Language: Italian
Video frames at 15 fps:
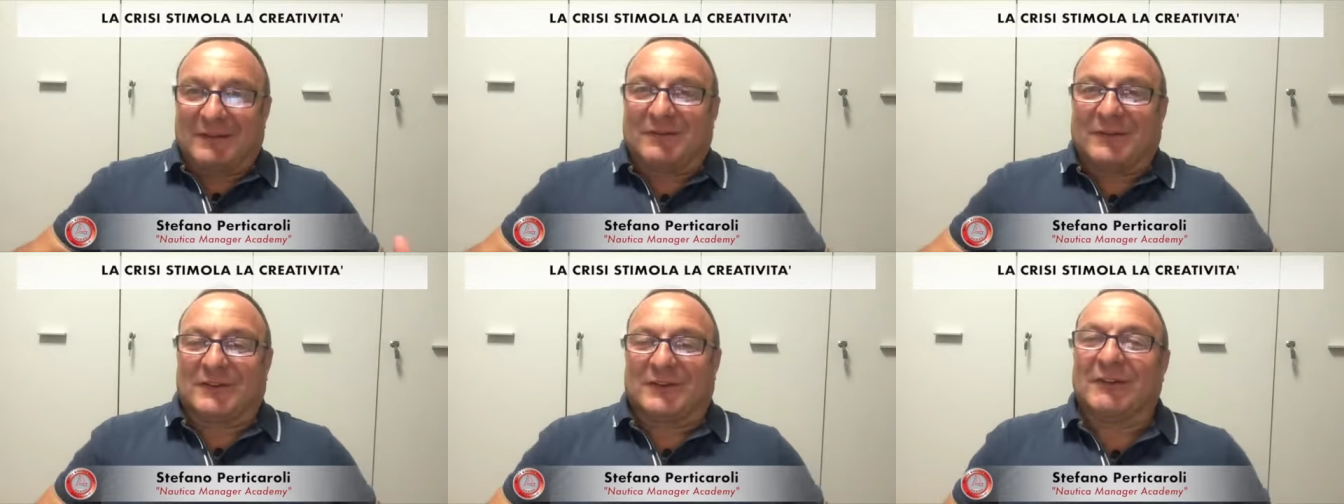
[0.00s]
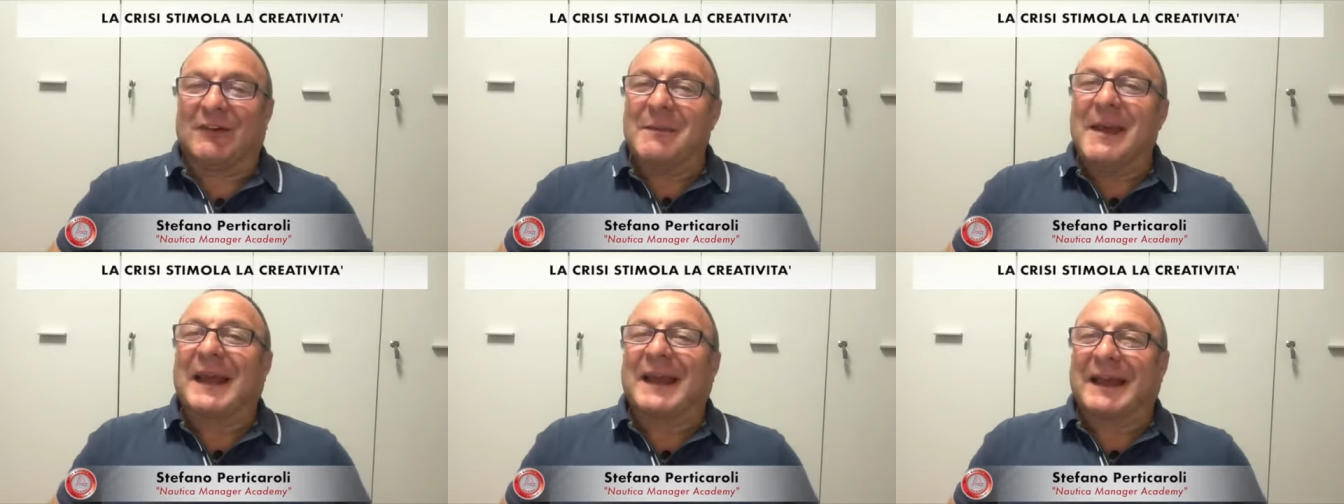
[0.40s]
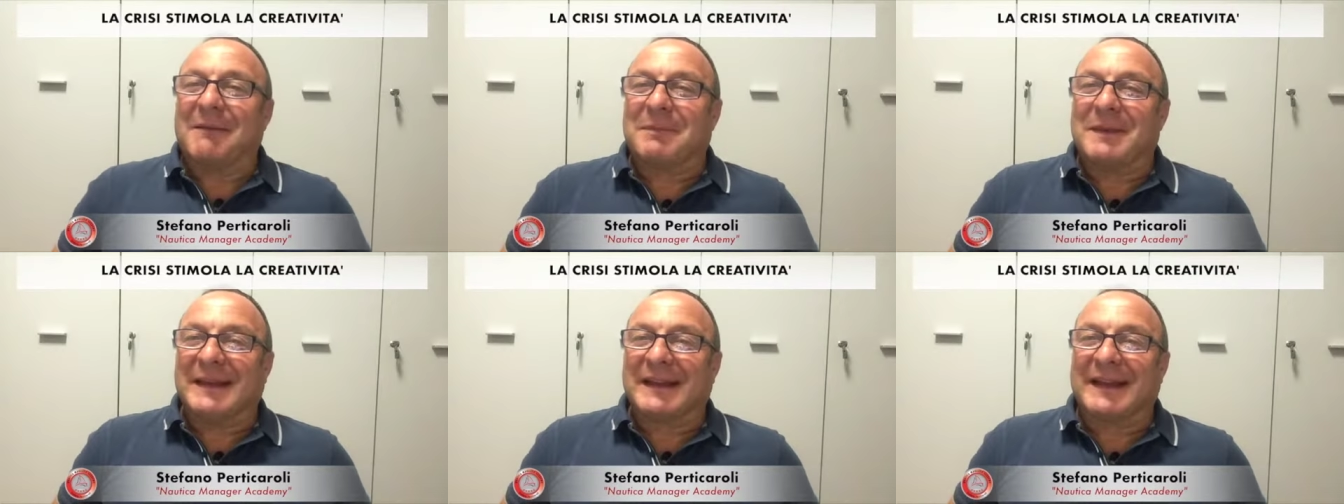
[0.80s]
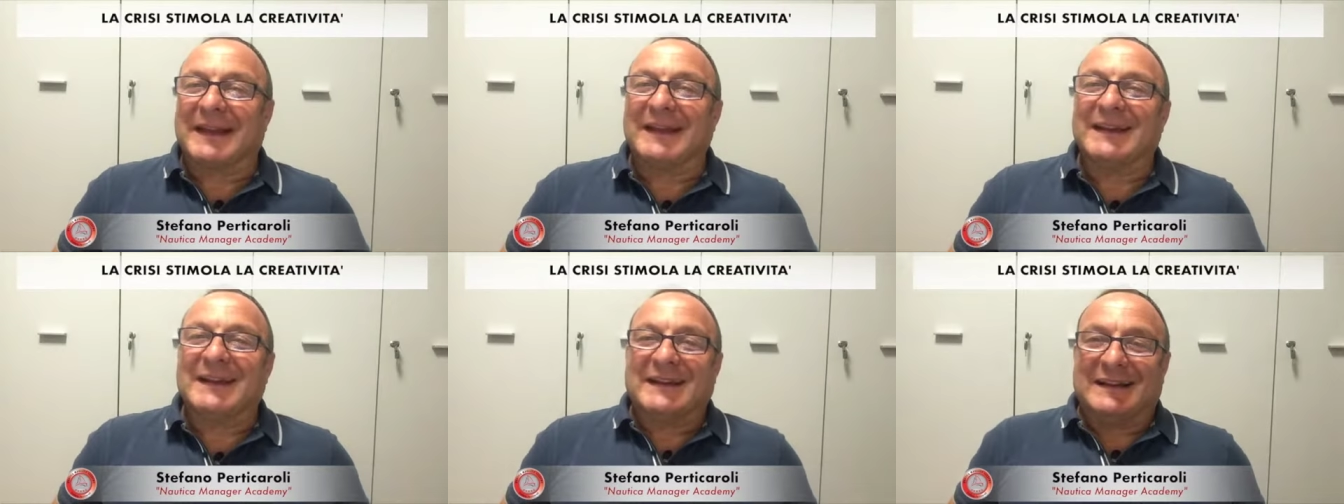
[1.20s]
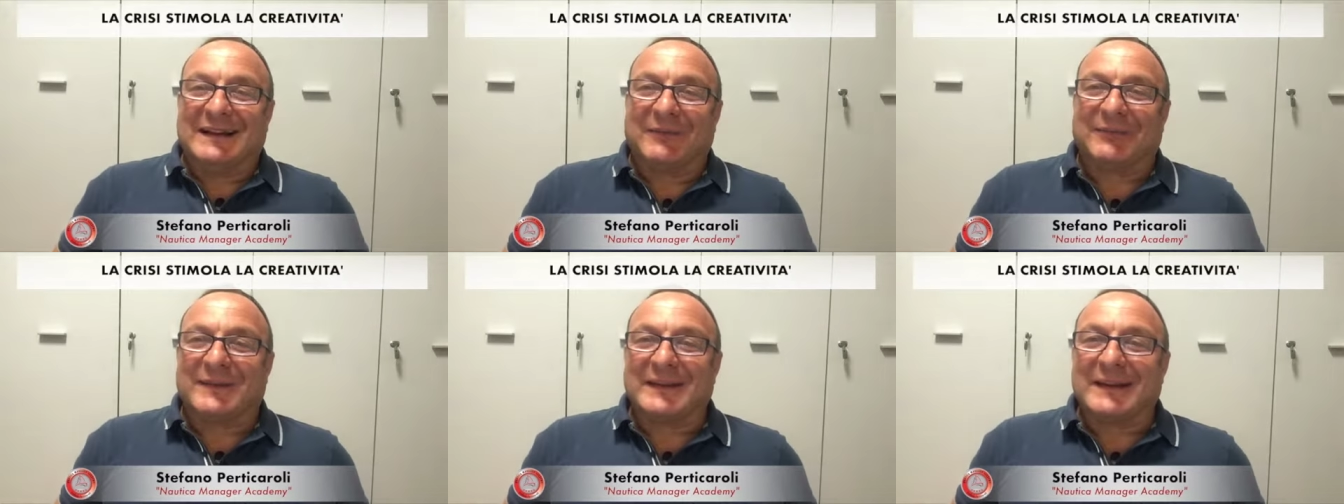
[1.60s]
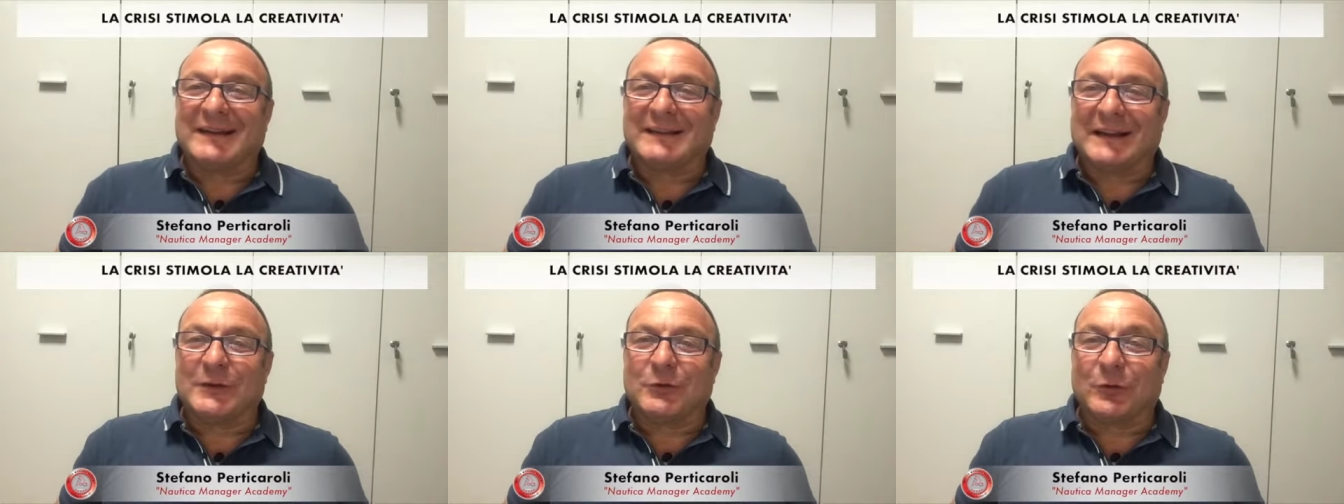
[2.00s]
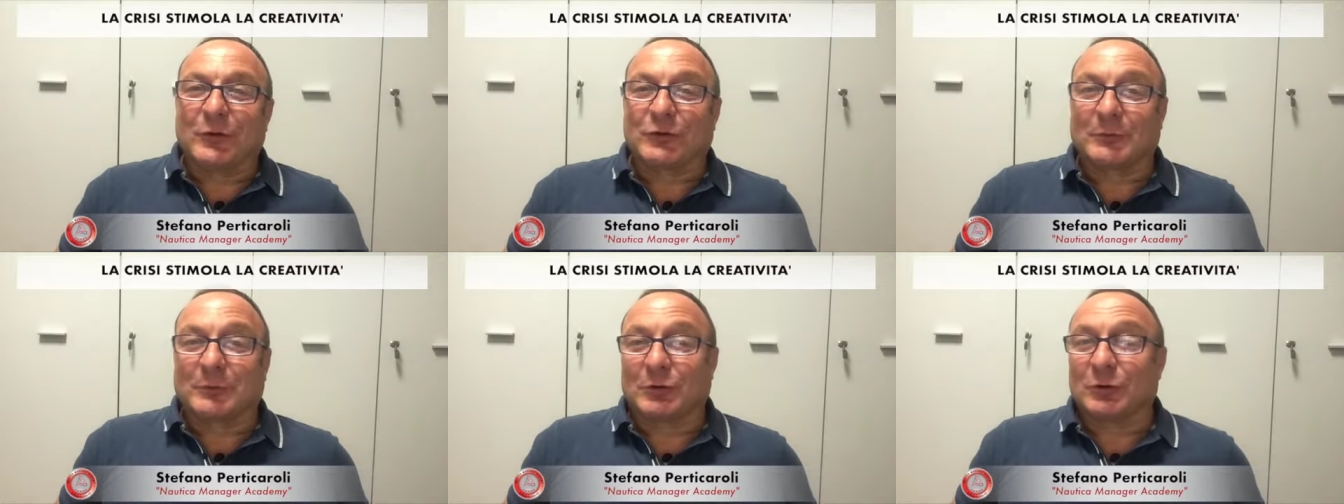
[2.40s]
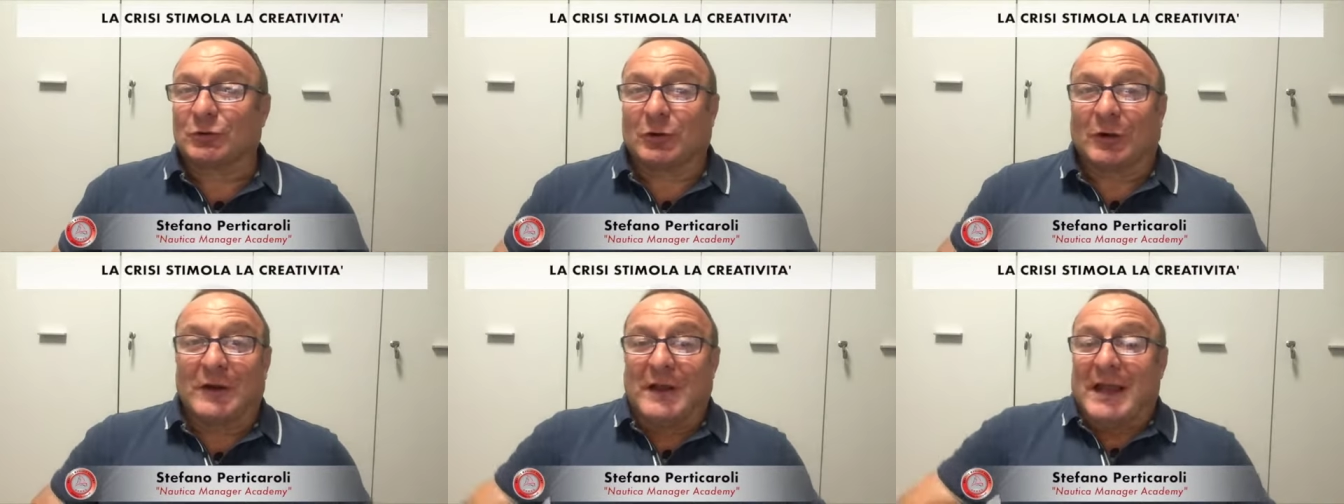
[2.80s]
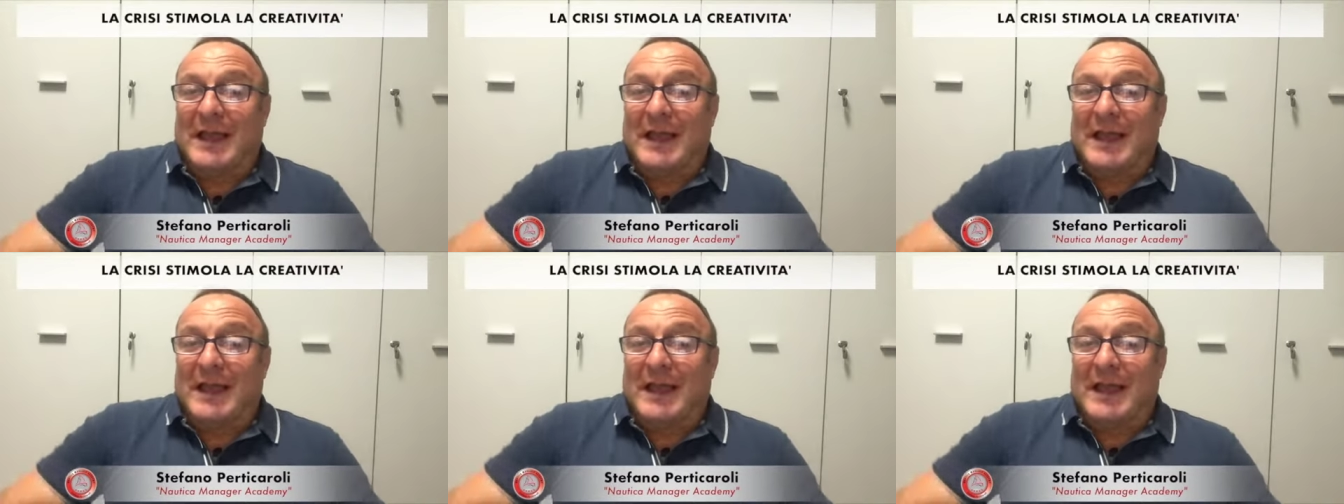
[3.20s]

faceva ben capire la finalità di questo prodotto.